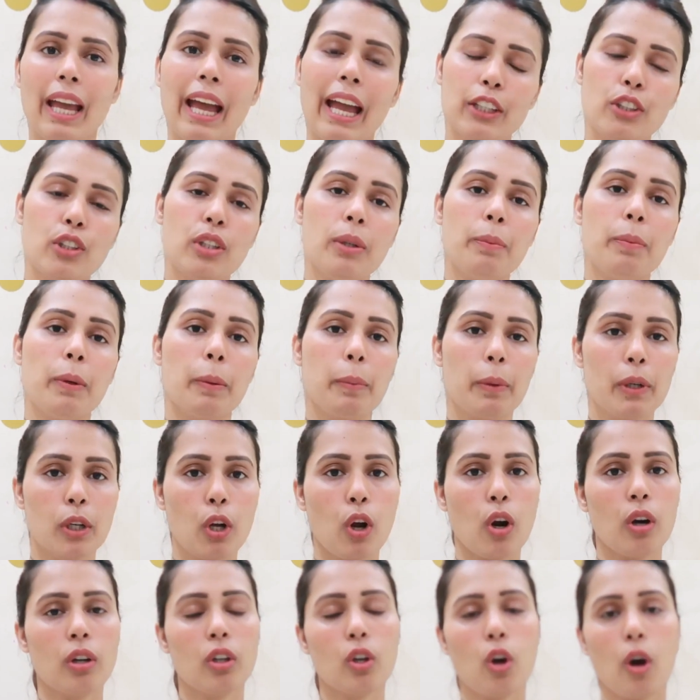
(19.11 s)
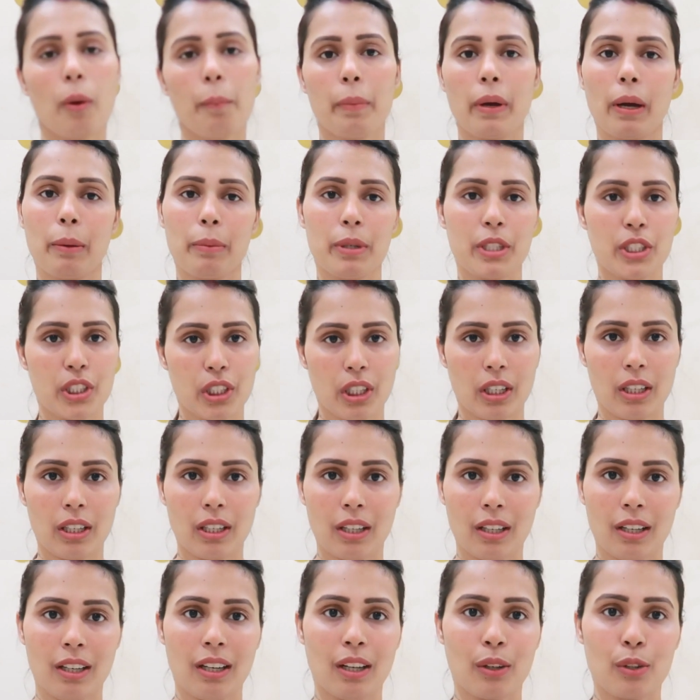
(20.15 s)
एक्चुअली पर्पल डॉट कॉम पर हमेशा
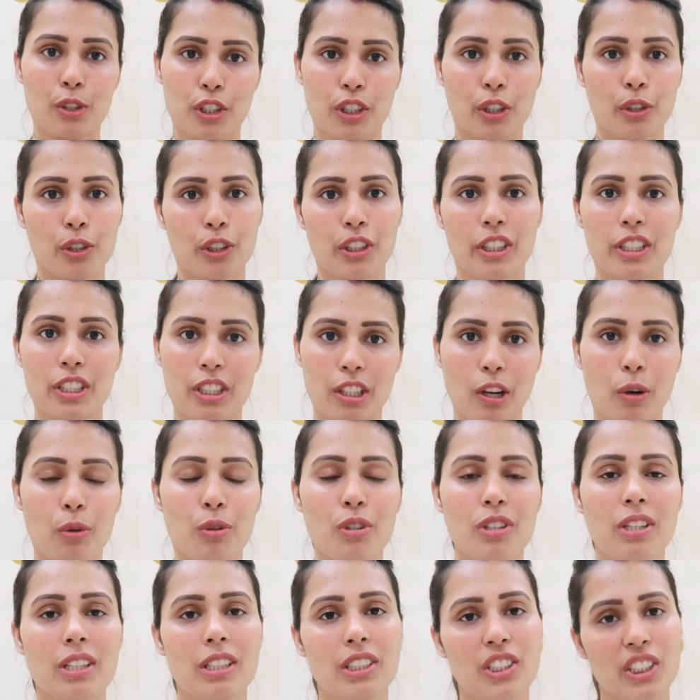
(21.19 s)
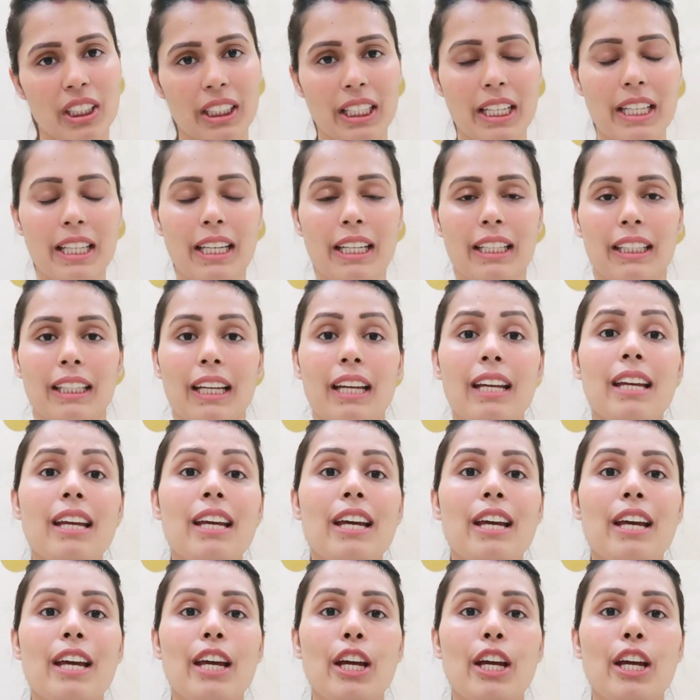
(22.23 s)
आ, कुछ ना कुछ डिस्काउंट चलता ही रहता है